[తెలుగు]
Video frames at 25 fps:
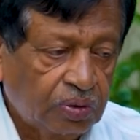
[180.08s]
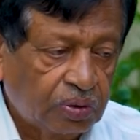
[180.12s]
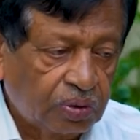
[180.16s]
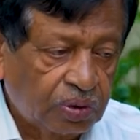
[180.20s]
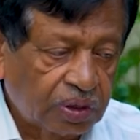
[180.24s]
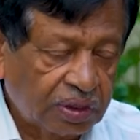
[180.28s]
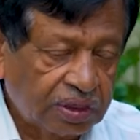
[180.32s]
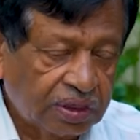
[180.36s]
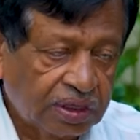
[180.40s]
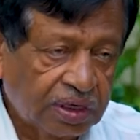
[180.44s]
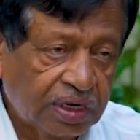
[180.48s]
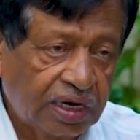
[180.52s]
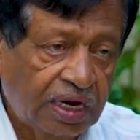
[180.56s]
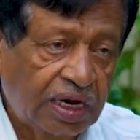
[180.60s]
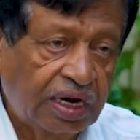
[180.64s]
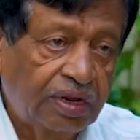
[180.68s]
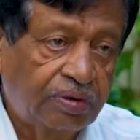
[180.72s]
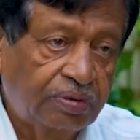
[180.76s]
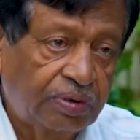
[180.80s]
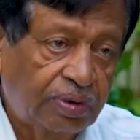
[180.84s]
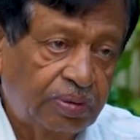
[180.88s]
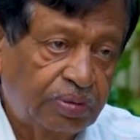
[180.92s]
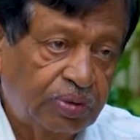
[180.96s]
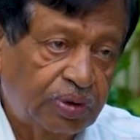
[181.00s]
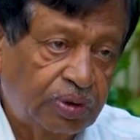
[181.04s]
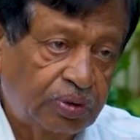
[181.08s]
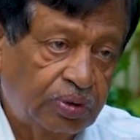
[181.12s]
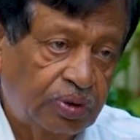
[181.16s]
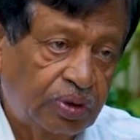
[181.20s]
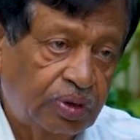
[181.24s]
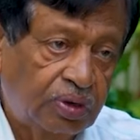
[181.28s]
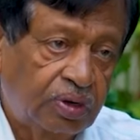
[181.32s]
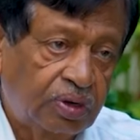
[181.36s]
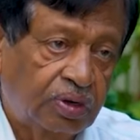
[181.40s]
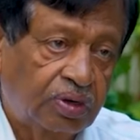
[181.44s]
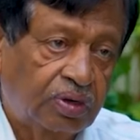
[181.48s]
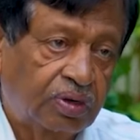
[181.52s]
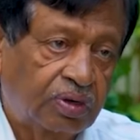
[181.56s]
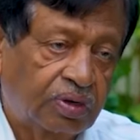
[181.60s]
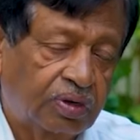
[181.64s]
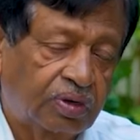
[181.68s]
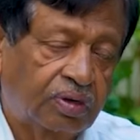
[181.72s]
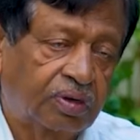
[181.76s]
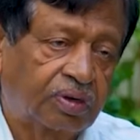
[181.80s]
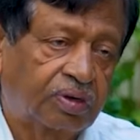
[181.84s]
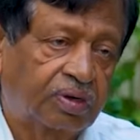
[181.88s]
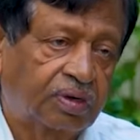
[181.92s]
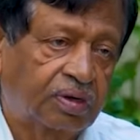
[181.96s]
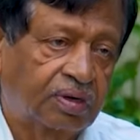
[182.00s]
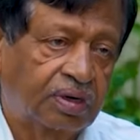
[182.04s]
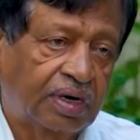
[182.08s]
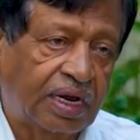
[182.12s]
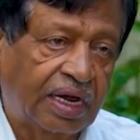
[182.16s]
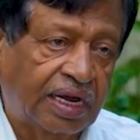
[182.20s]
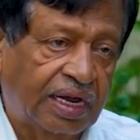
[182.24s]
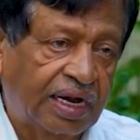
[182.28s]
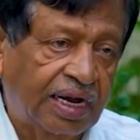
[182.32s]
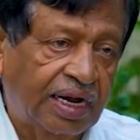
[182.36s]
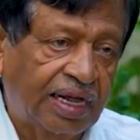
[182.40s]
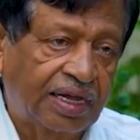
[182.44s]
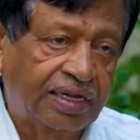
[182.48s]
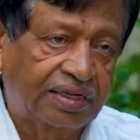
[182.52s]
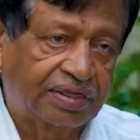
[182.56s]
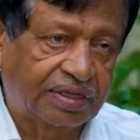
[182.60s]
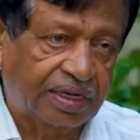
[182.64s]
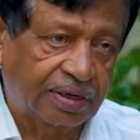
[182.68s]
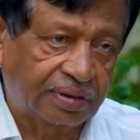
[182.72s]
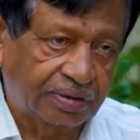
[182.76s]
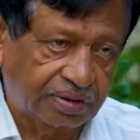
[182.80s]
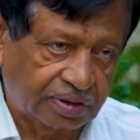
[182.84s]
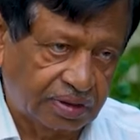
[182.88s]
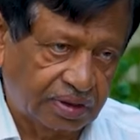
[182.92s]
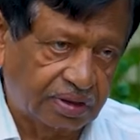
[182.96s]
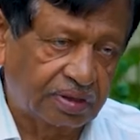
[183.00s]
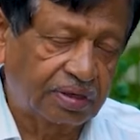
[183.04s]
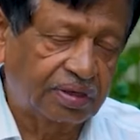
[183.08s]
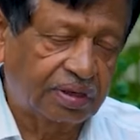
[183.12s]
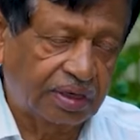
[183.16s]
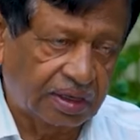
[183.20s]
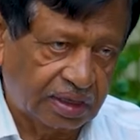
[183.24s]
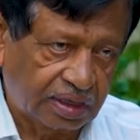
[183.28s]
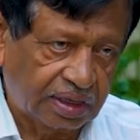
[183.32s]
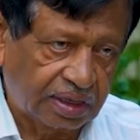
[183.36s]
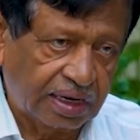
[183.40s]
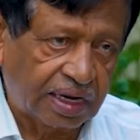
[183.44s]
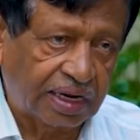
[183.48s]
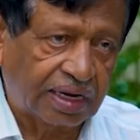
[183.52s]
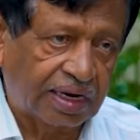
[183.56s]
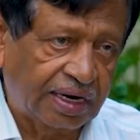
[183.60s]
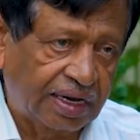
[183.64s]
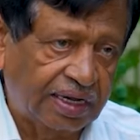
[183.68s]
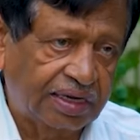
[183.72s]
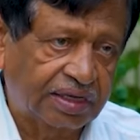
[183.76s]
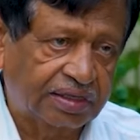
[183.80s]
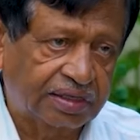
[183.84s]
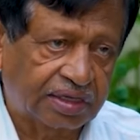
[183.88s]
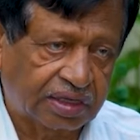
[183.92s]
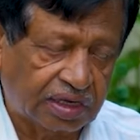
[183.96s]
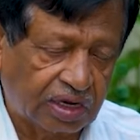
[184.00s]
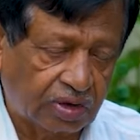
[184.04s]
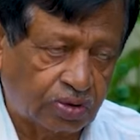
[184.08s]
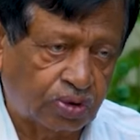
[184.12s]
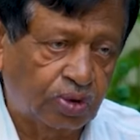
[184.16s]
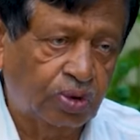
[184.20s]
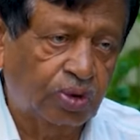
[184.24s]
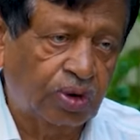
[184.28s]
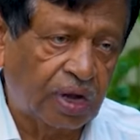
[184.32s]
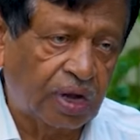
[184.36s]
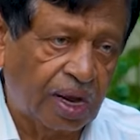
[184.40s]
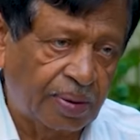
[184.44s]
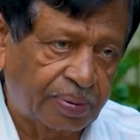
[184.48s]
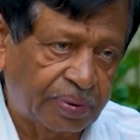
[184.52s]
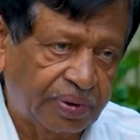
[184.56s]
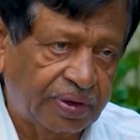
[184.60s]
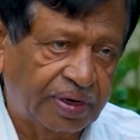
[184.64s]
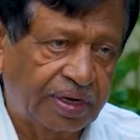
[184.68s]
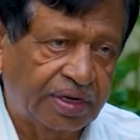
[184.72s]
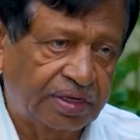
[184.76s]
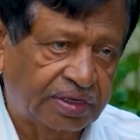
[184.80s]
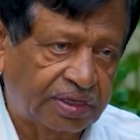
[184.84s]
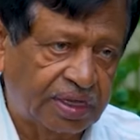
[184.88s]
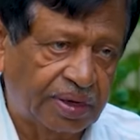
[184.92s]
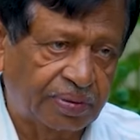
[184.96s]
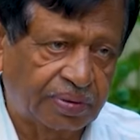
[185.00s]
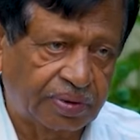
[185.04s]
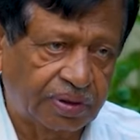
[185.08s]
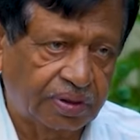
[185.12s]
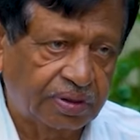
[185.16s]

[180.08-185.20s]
ఒరిజినల్ ఇవ్వము నకలే ఇస్తాము నకలే ట్రూ కాపీనే ఇస్తాము